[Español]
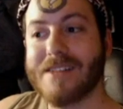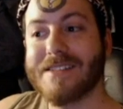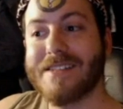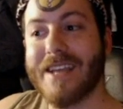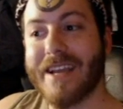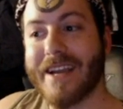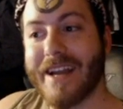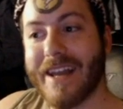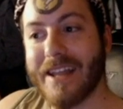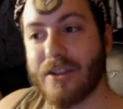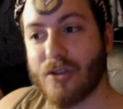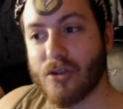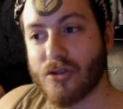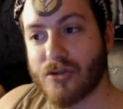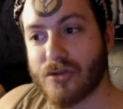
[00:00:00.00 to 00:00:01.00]

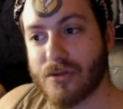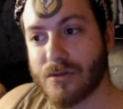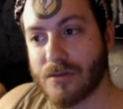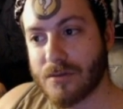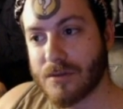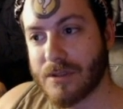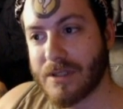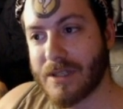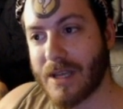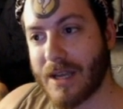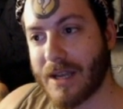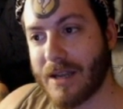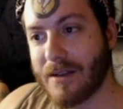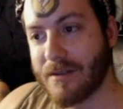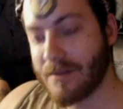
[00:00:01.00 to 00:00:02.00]
Secretos.
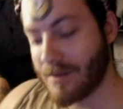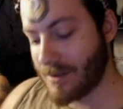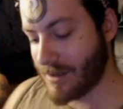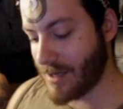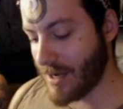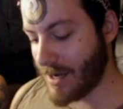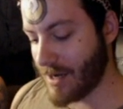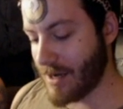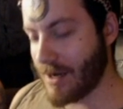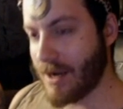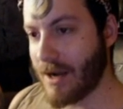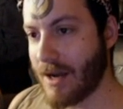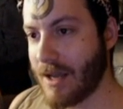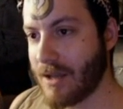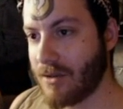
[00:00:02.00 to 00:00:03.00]

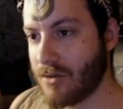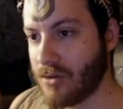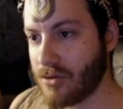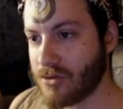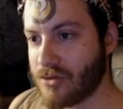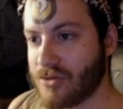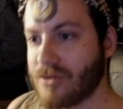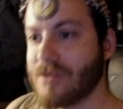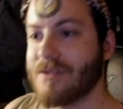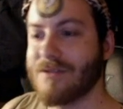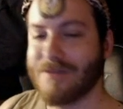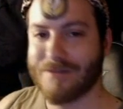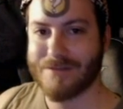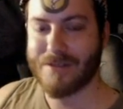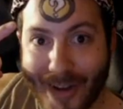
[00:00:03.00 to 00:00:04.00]
secretos.
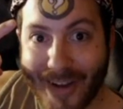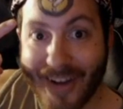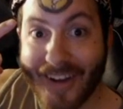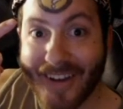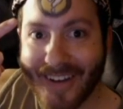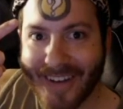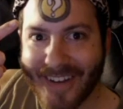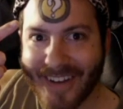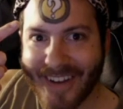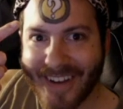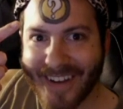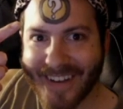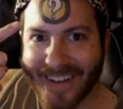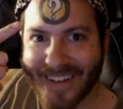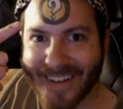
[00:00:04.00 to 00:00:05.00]

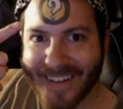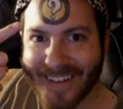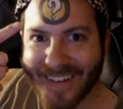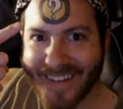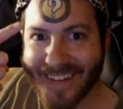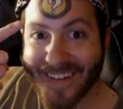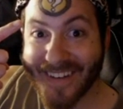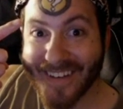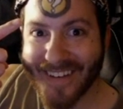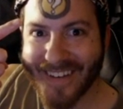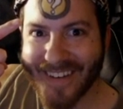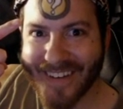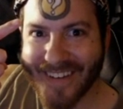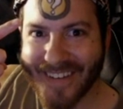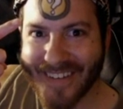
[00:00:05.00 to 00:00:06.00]
¿Eh?
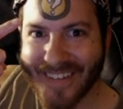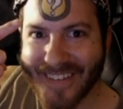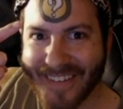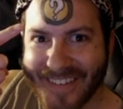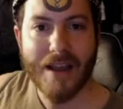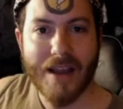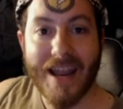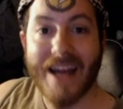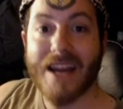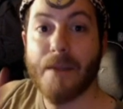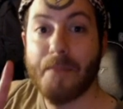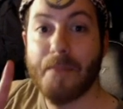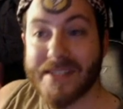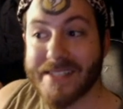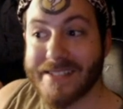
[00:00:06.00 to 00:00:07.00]
¿Eh? La
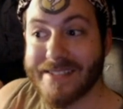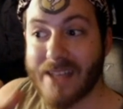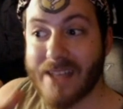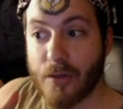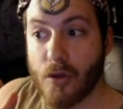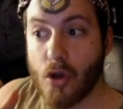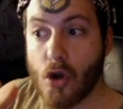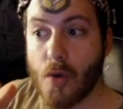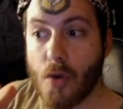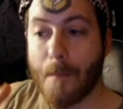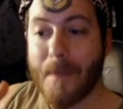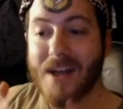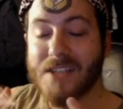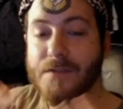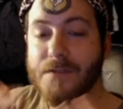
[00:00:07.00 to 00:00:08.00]
representación
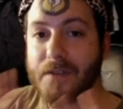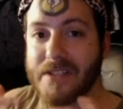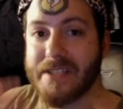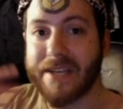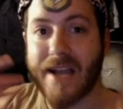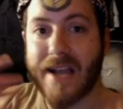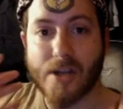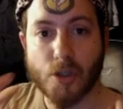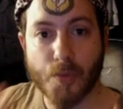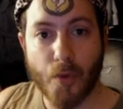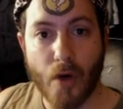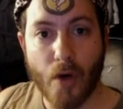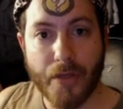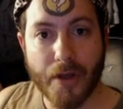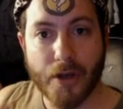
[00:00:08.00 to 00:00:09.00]
más física que os
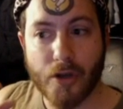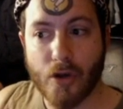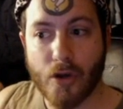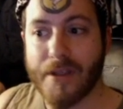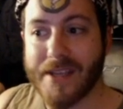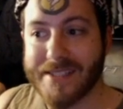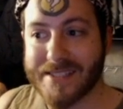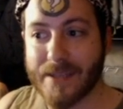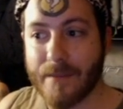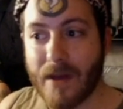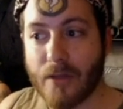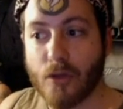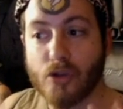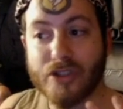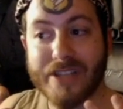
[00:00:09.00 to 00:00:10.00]
puedo hacer yo de este
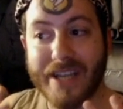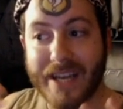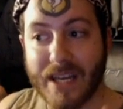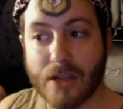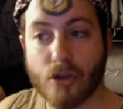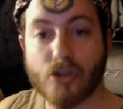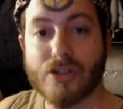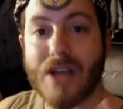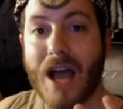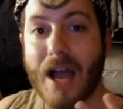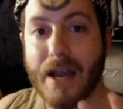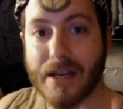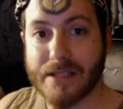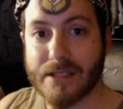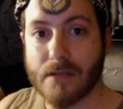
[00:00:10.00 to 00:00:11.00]
mazo, secretos
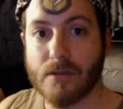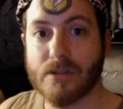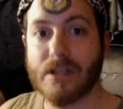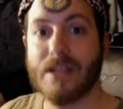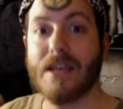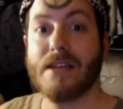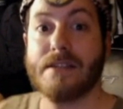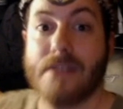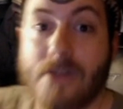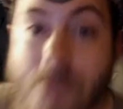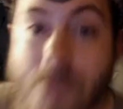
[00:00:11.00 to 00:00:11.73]
agresivos, sería esta. ¿no?